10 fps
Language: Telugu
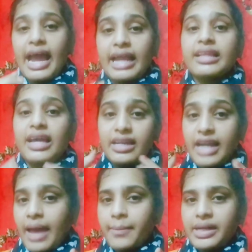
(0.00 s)
అండ్ దాన్ని
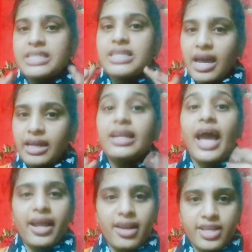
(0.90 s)
డయాబెటీస్ అని
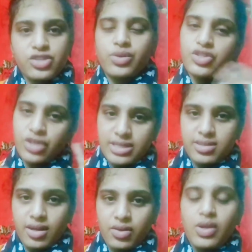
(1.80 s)
డయాగ్నైజ్ కూడా
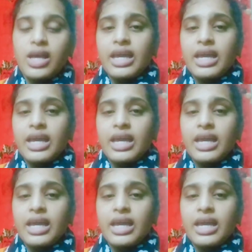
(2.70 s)
చేస్తారు